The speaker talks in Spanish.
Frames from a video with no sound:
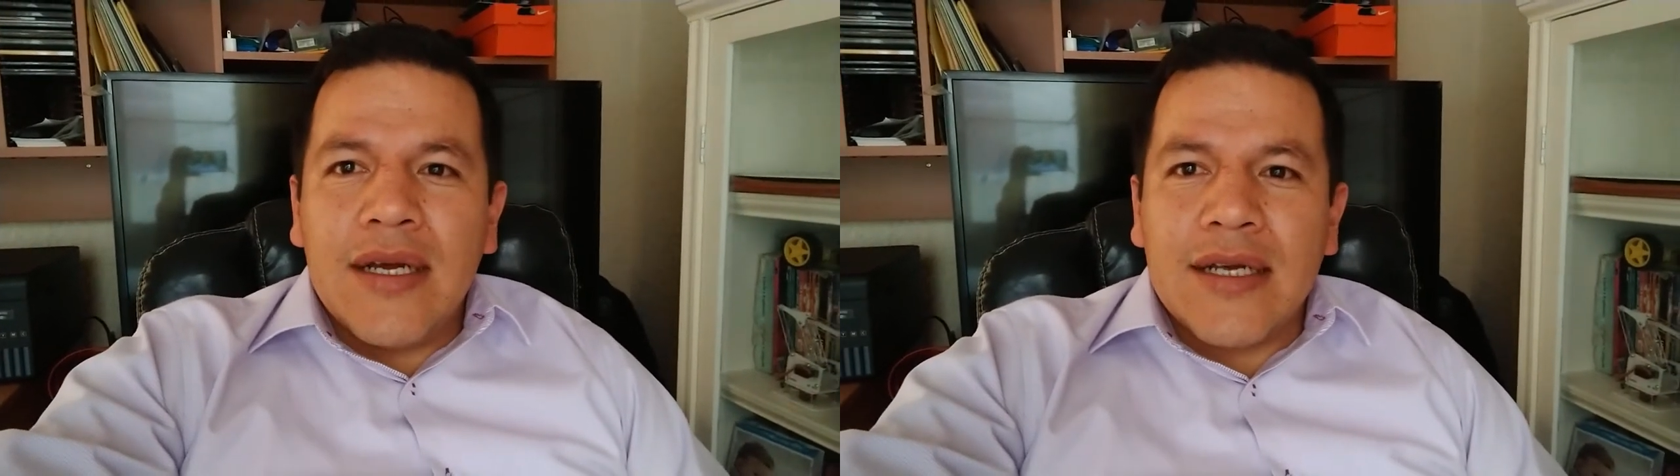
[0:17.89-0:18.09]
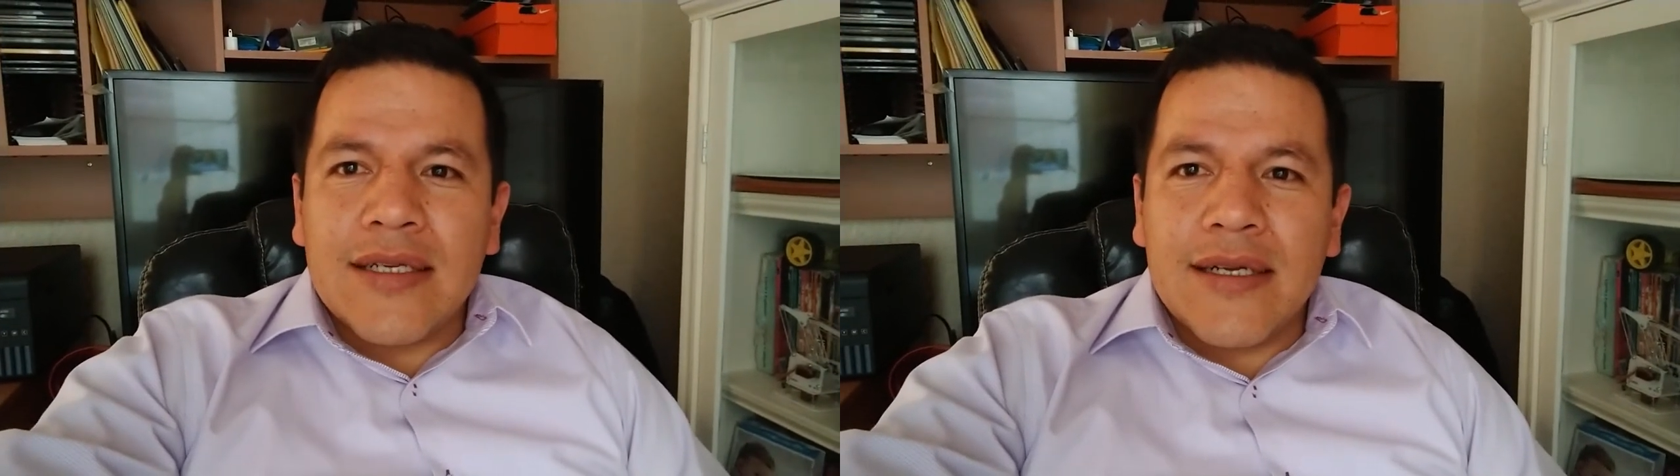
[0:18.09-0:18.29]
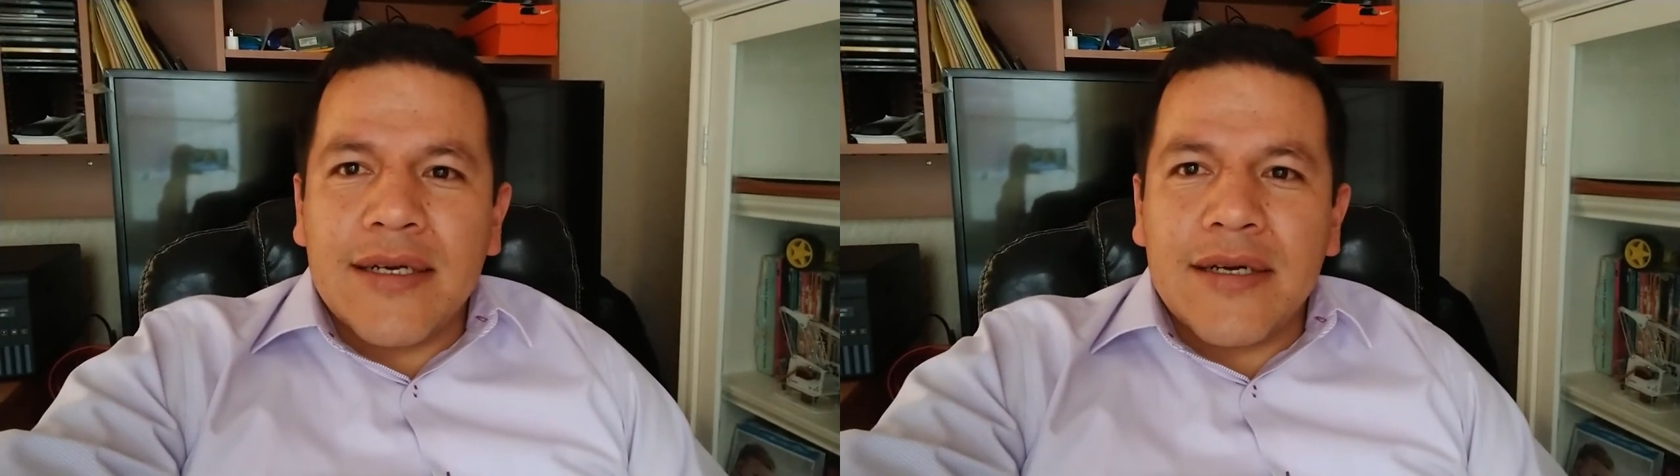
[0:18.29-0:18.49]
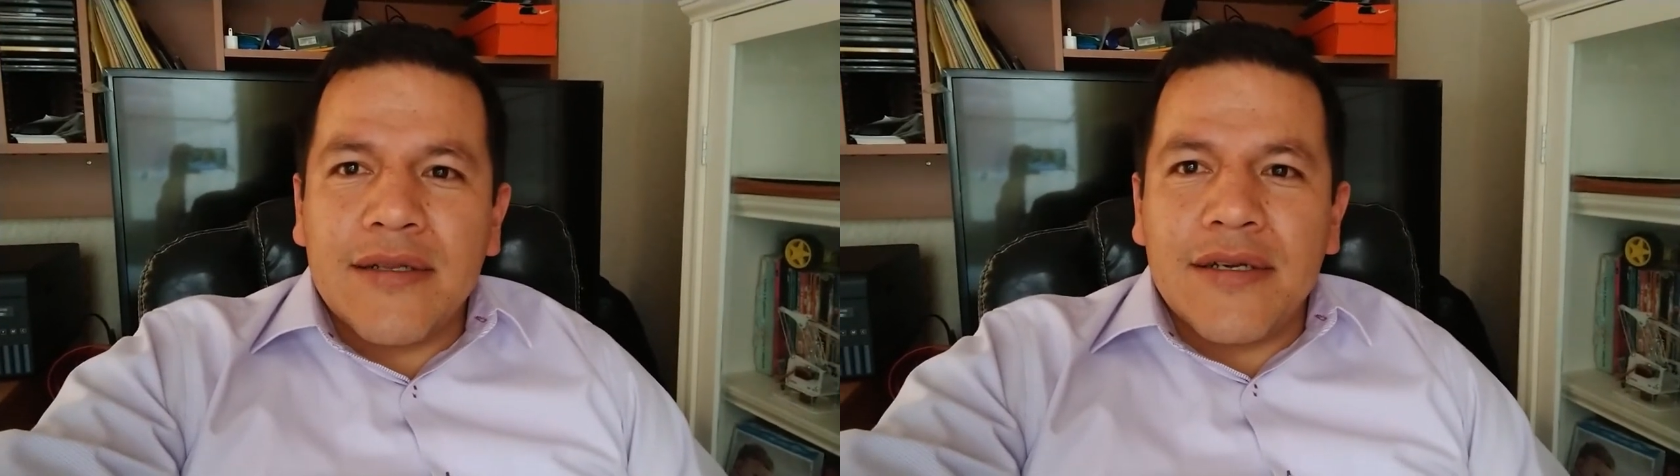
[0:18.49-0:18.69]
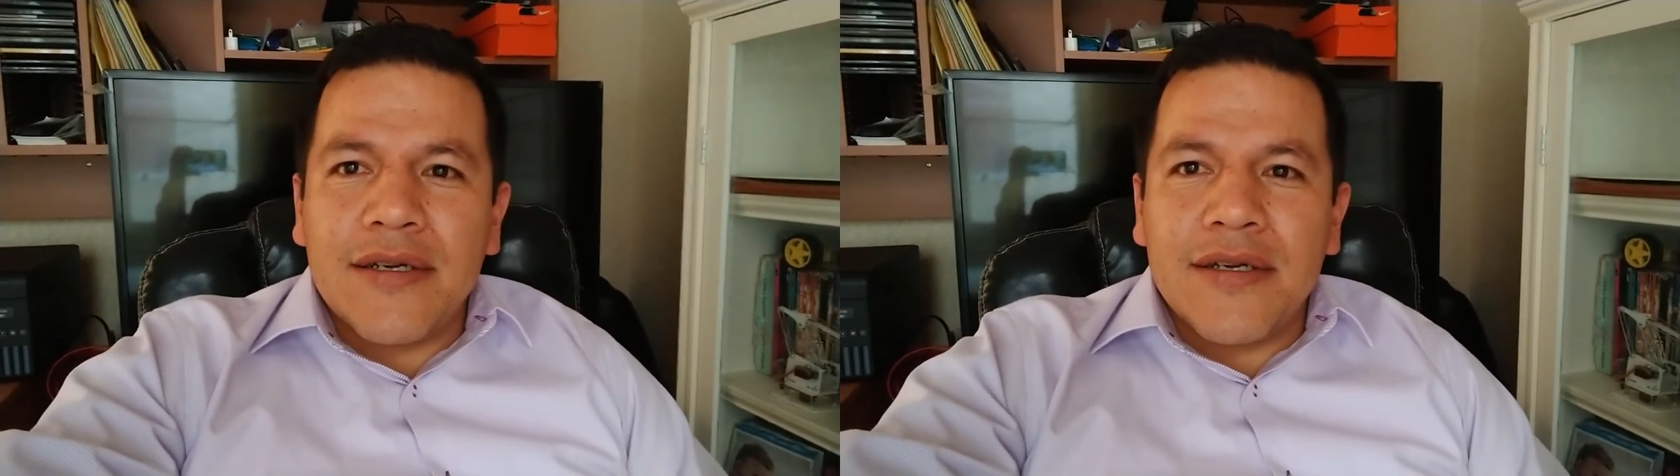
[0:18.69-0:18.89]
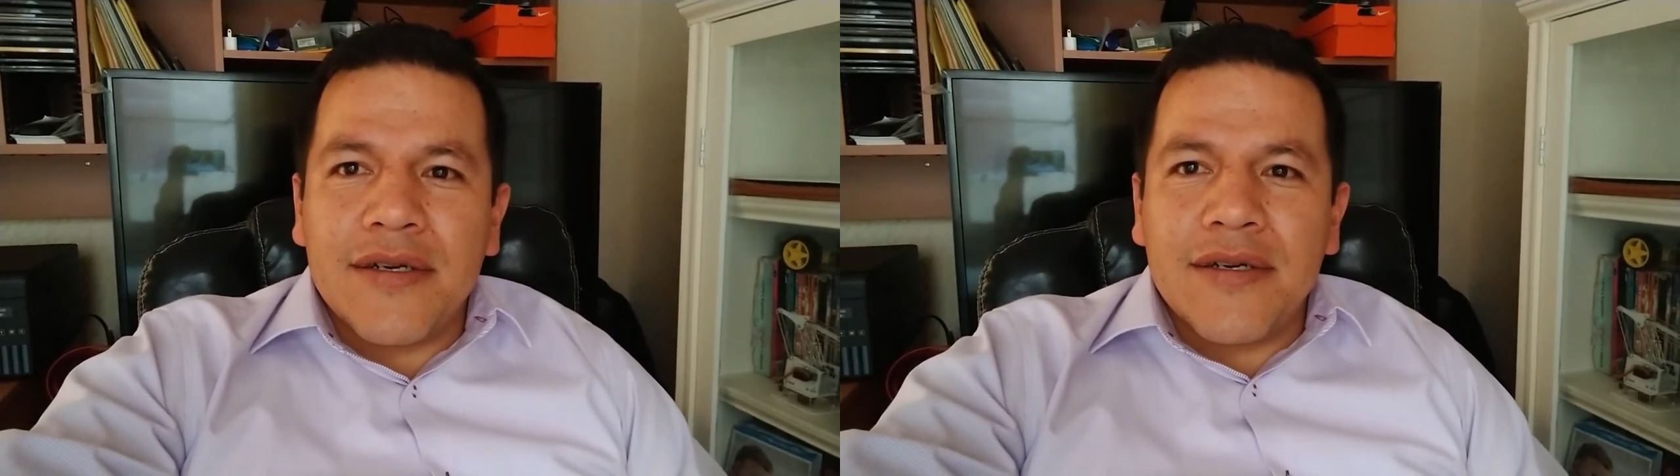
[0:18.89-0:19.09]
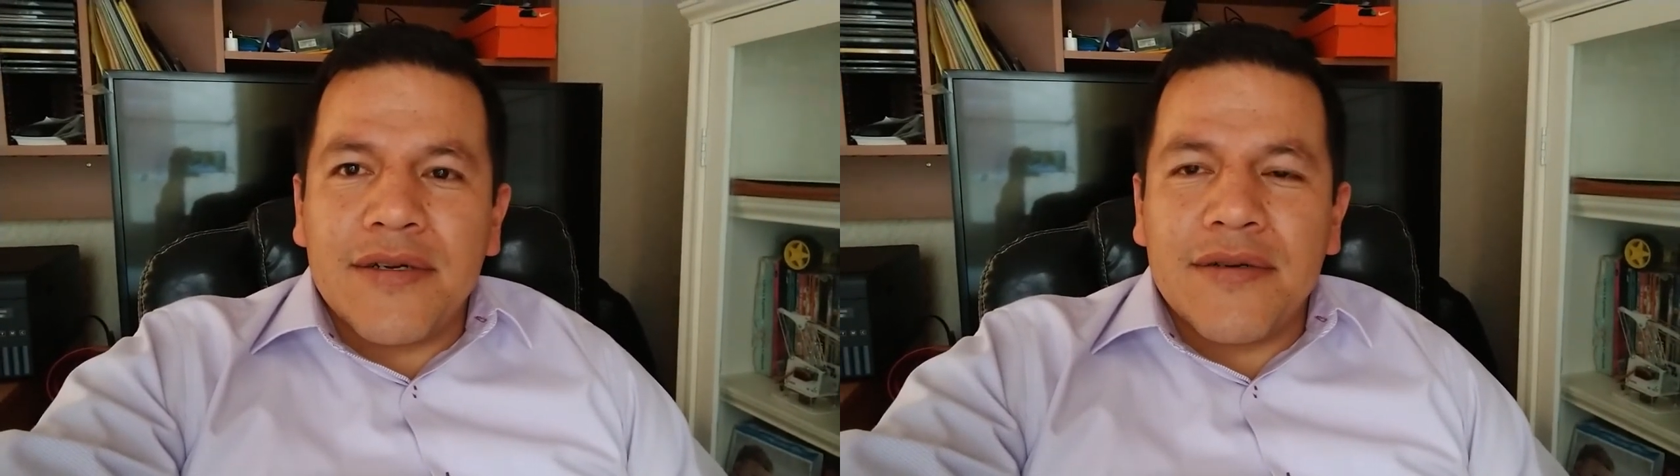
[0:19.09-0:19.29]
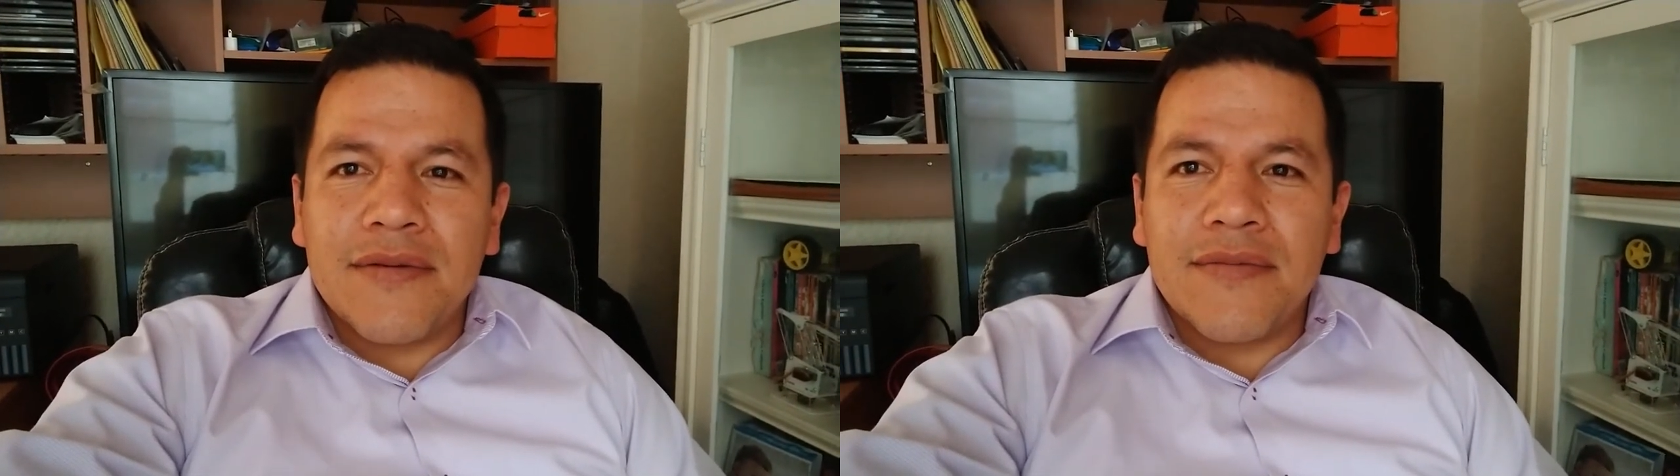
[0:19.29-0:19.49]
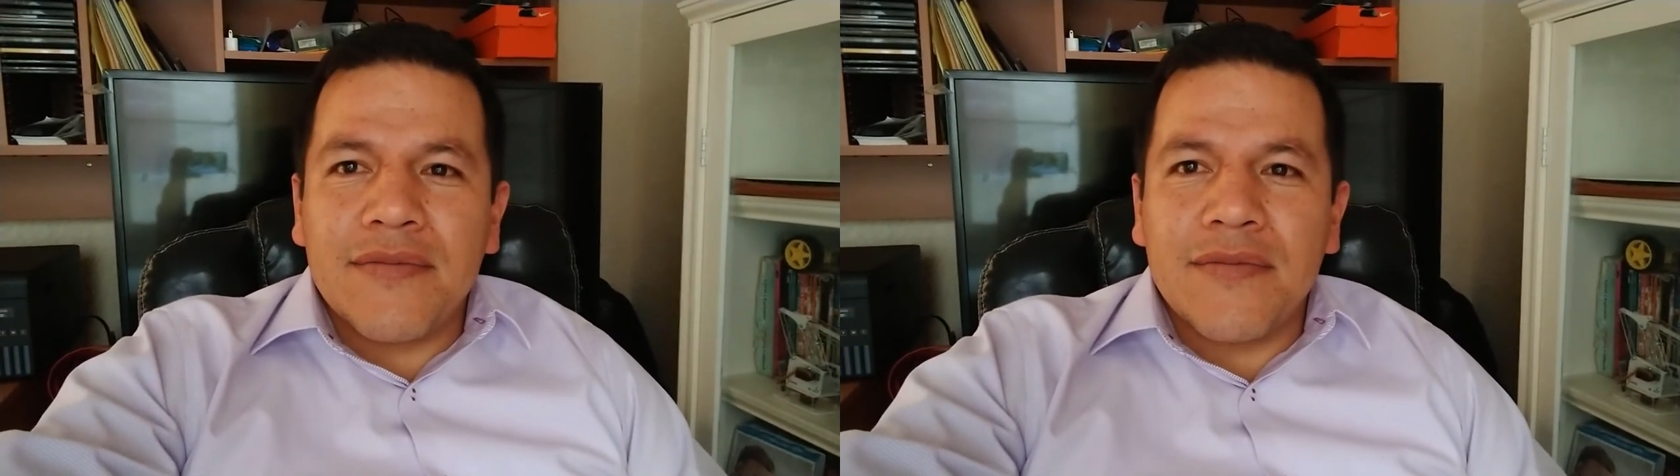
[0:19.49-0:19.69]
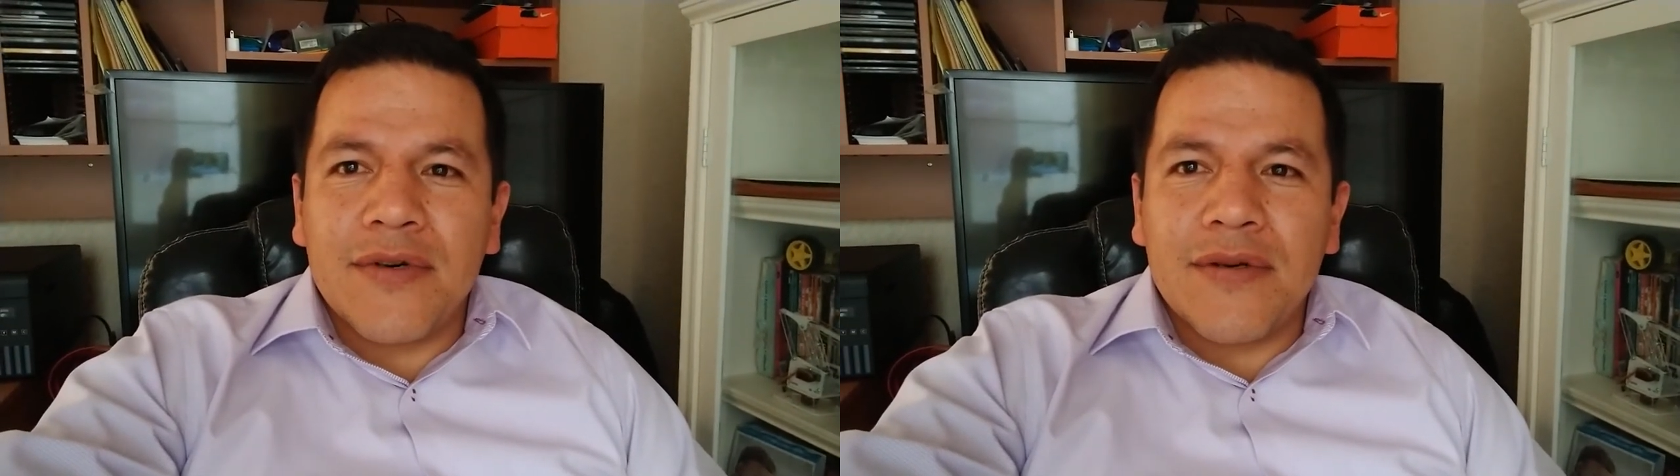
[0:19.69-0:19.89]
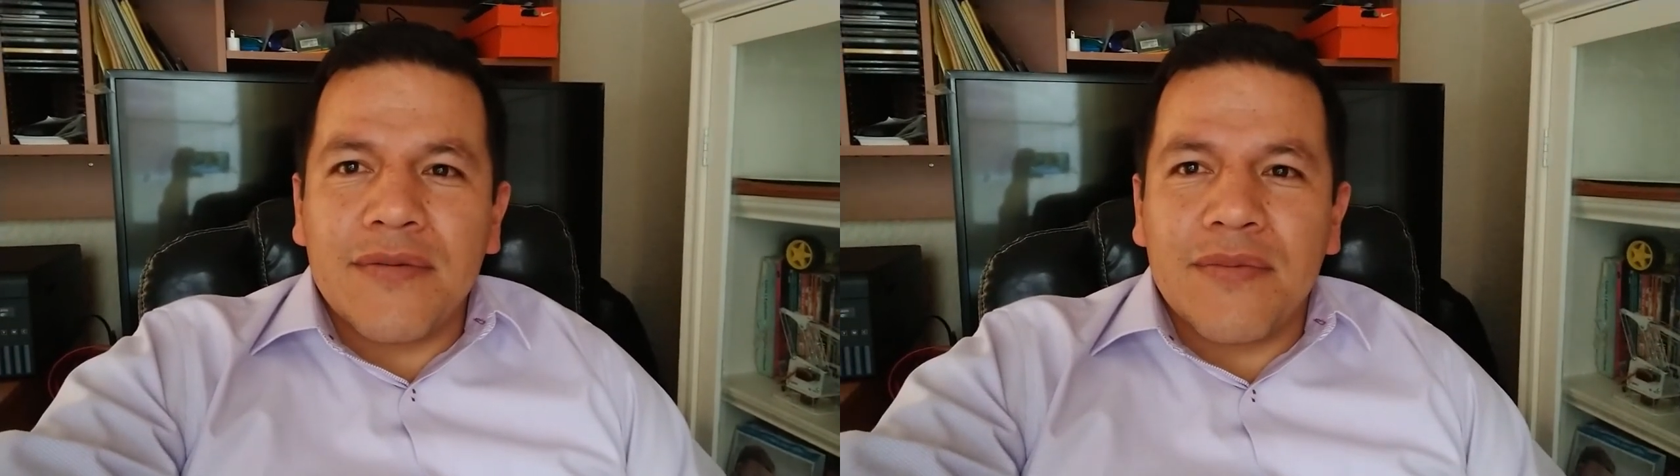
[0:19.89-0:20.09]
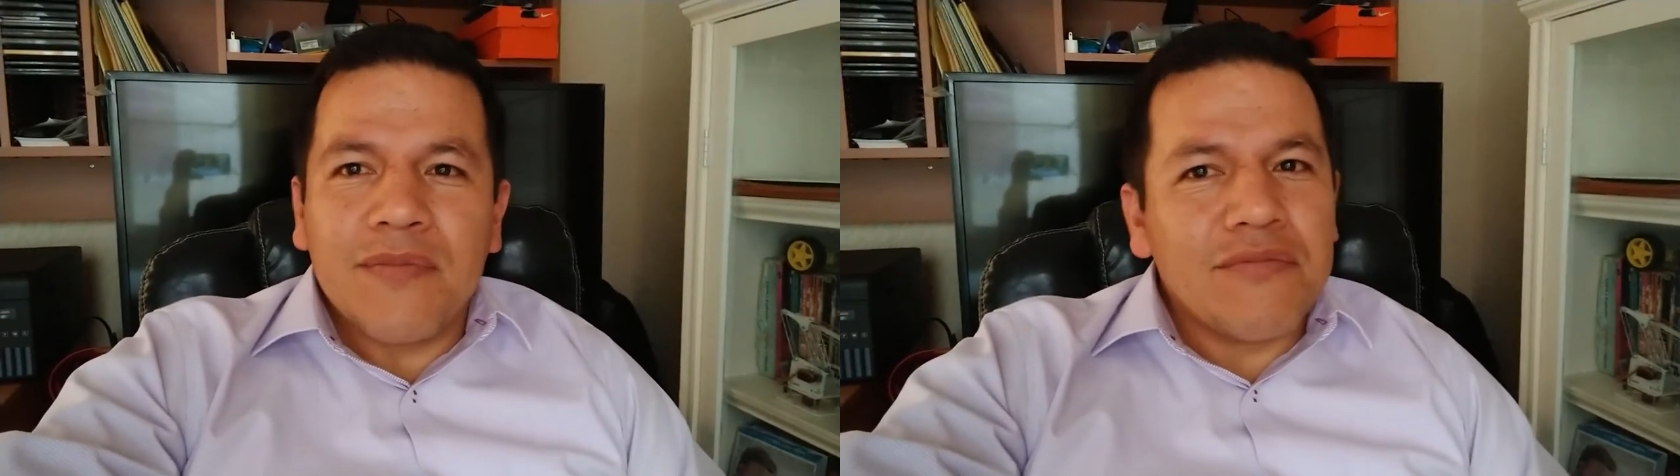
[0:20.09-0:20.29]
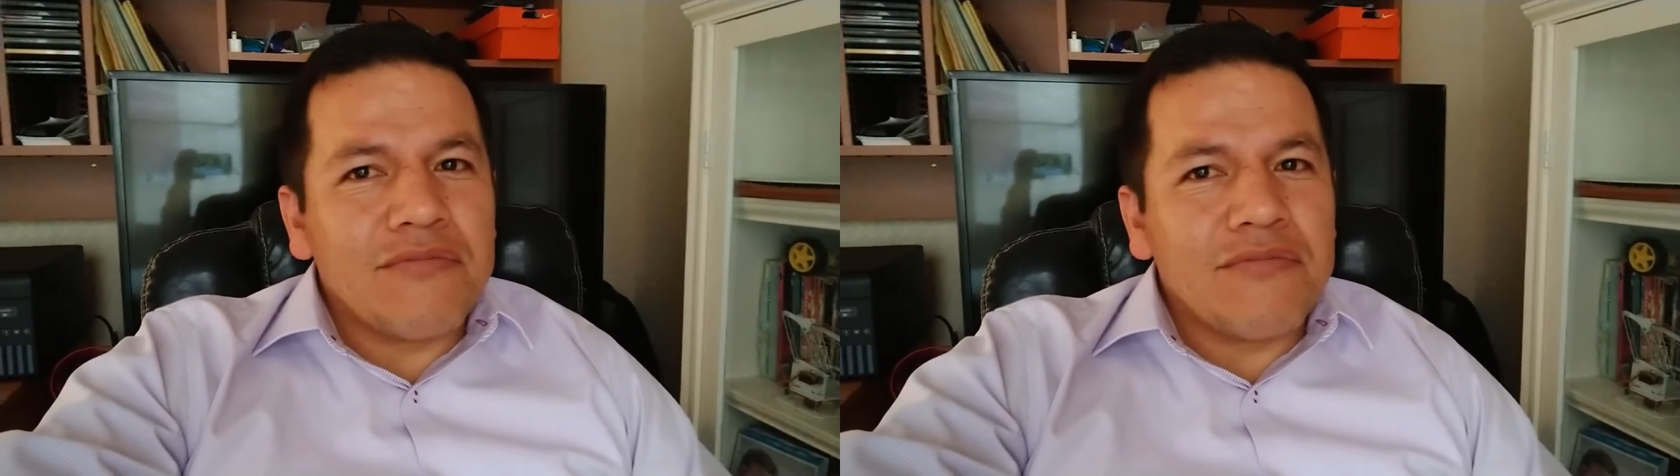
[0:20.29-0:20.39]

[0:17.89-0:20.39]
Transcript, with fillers: acerca de, bueno,